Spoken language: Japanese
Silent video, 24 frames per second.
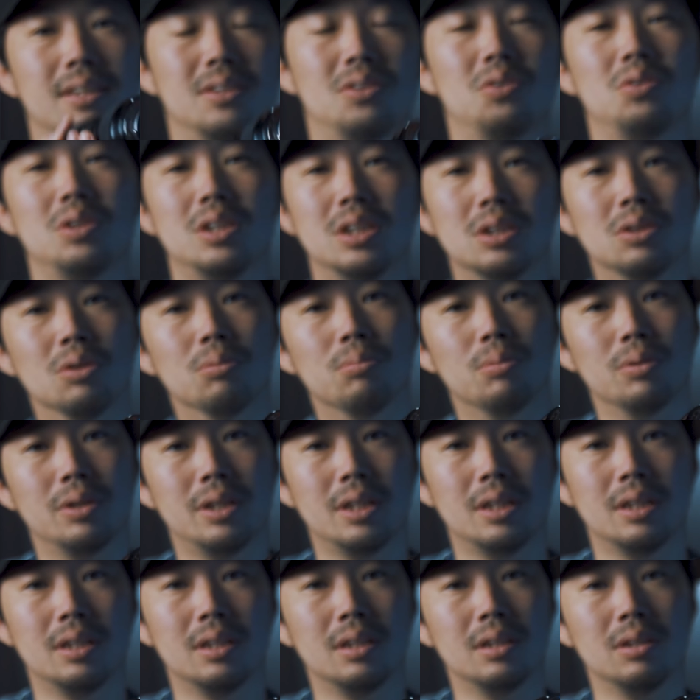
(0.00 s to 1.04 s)
ソニーの
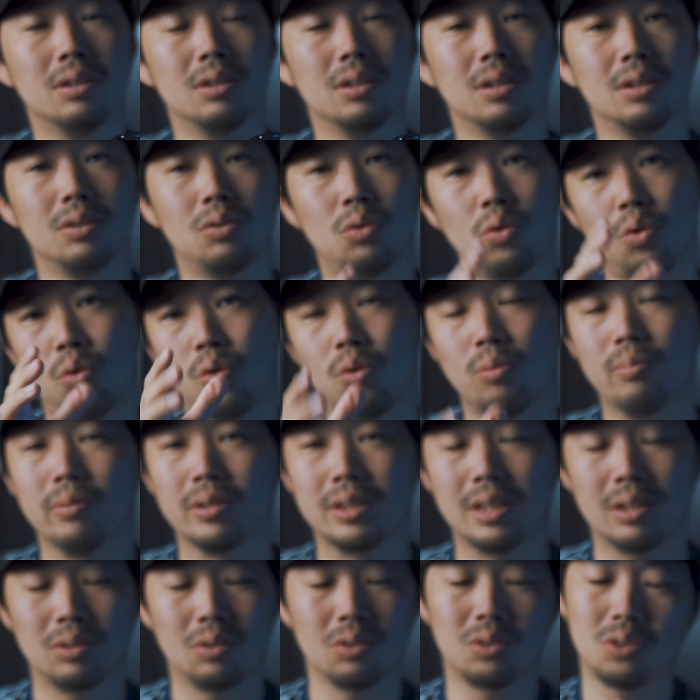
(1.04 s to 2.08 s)
ボディの
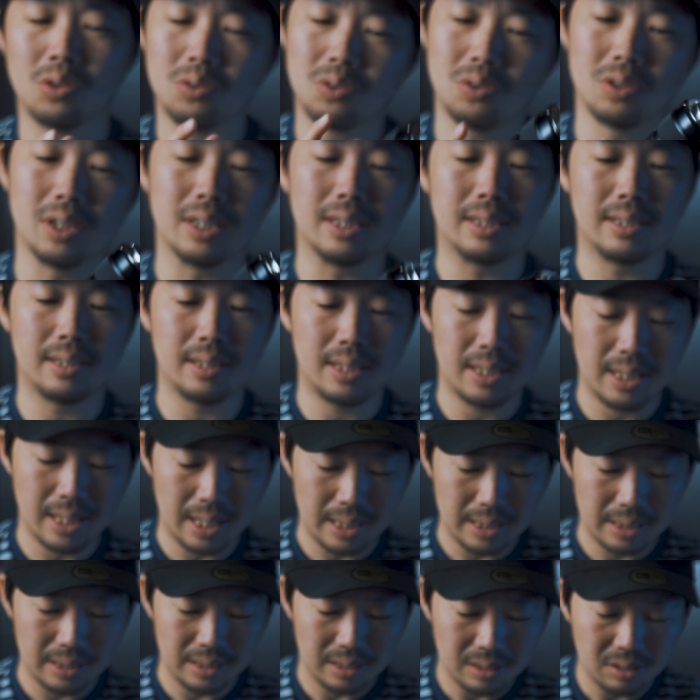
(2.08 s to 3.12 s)
重さとちょっとね、釣り
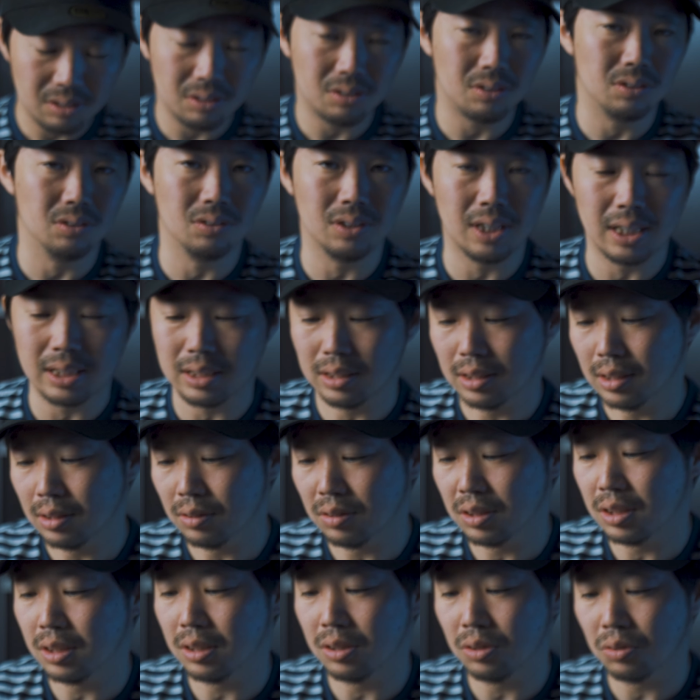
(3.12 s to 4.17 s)
合いにくくなっちゃ
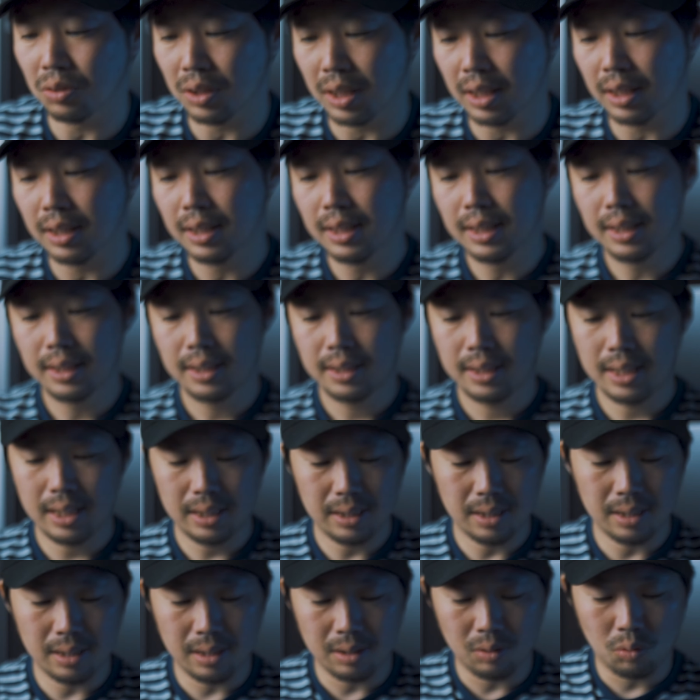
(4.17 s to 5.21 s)
うんですよね。な
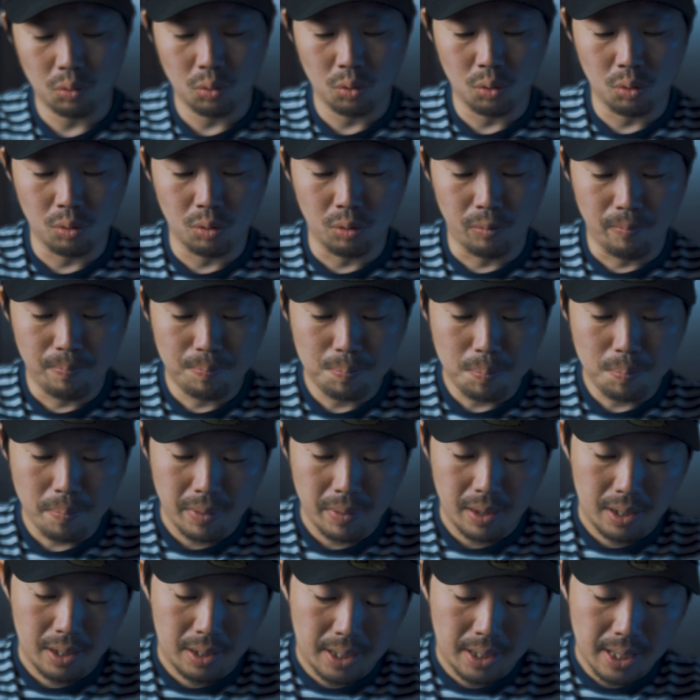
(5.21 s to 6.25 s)
んでね、こ
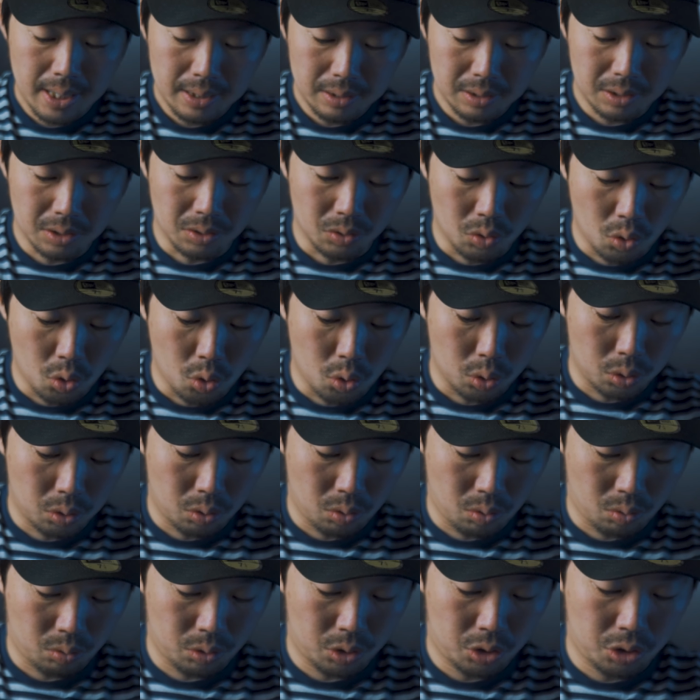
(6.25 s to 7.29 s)
う、レンズのそ
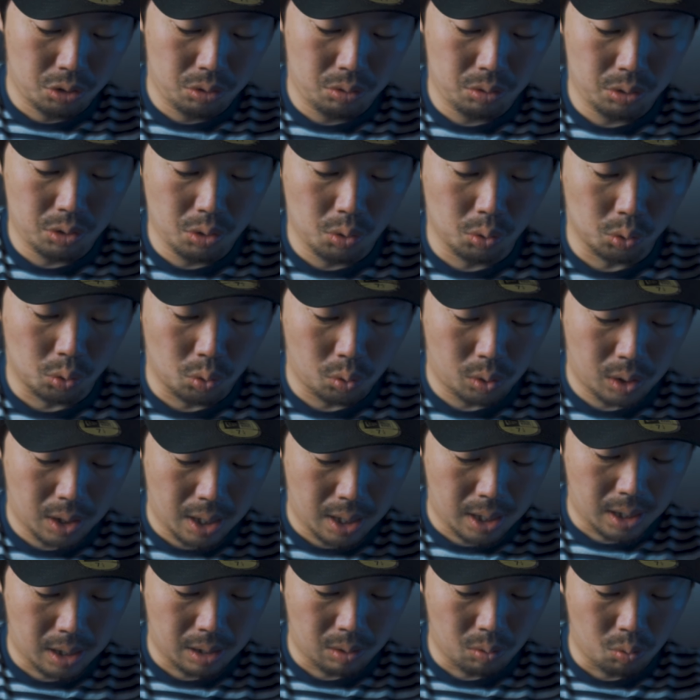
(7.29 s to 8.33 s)
の重量と
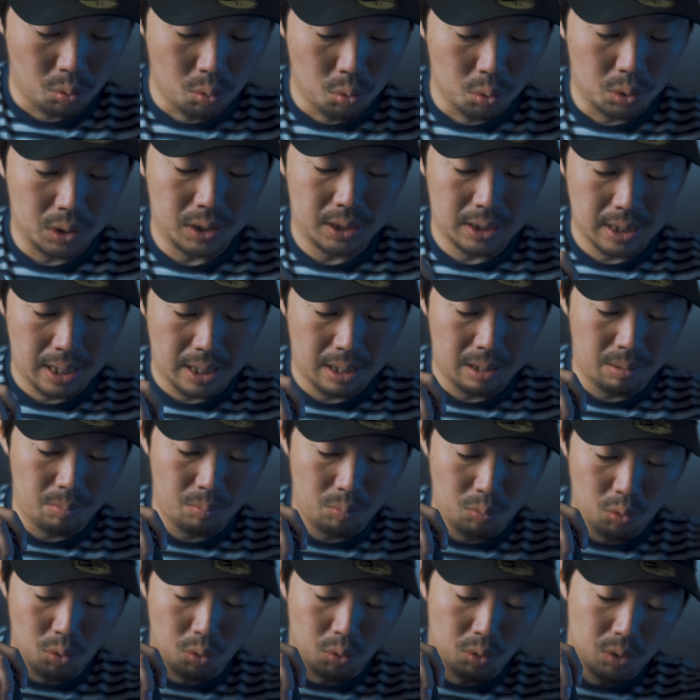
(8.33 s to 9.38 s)
か大きさ
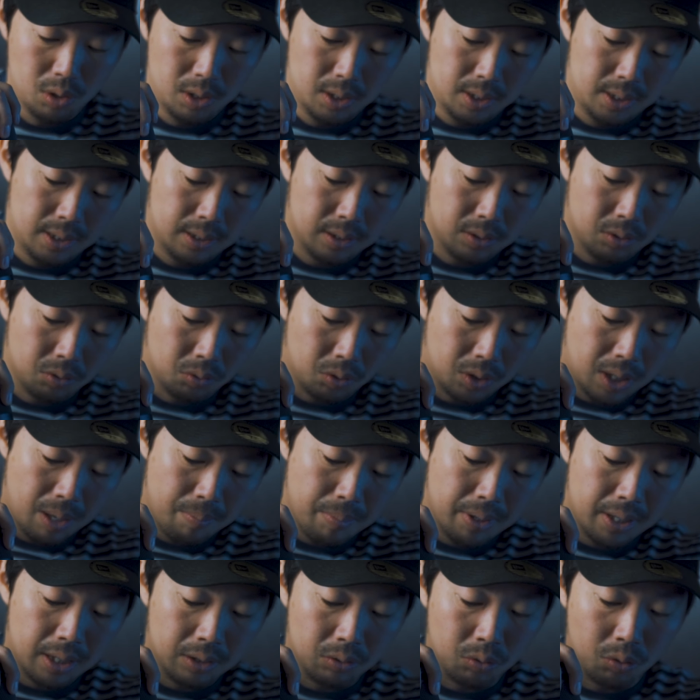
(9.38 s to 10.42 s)
も、その
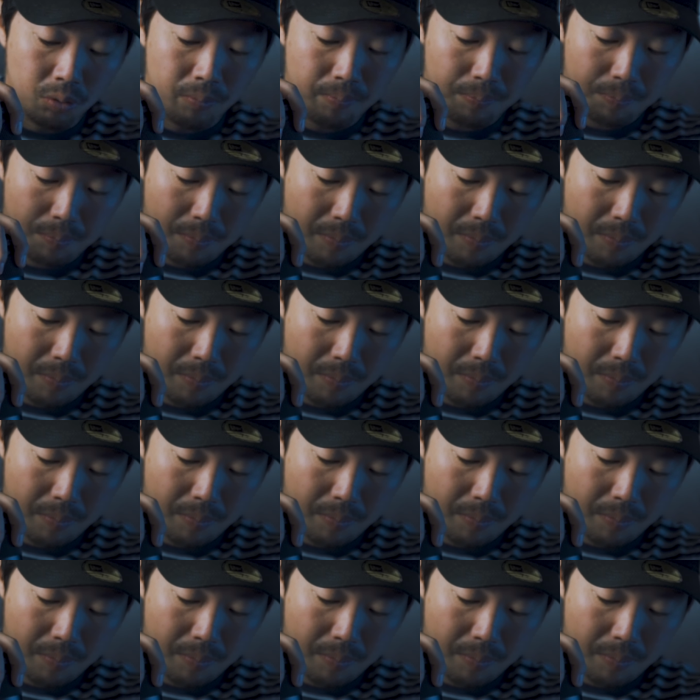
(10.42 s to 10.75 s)
カメラの